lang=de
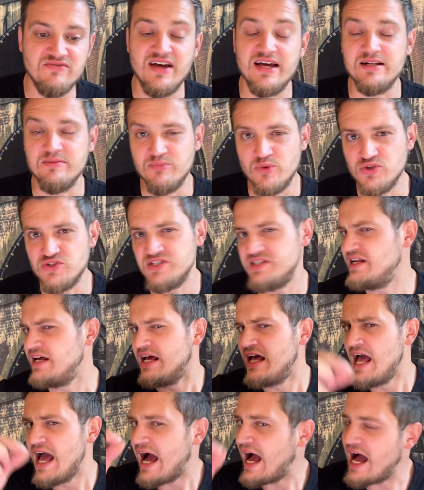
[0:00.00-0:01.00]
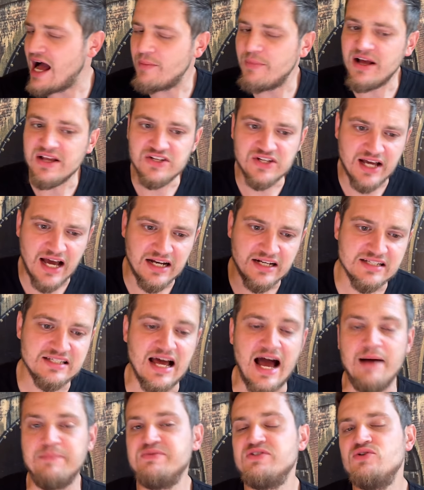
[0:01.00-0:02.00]
werden müssen. Aber ich kann es
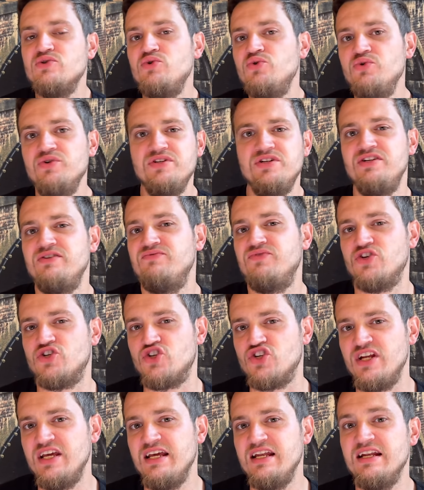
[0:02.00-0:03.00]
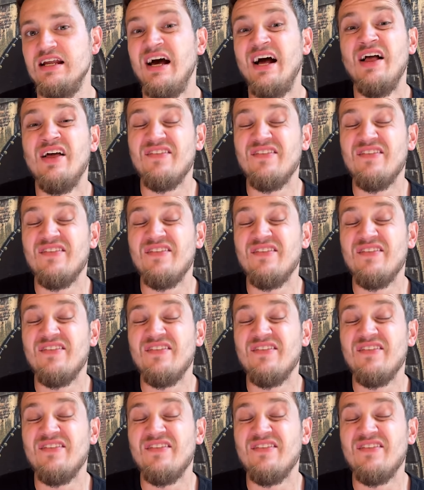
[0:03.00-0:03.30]
absolut nicht verstehen,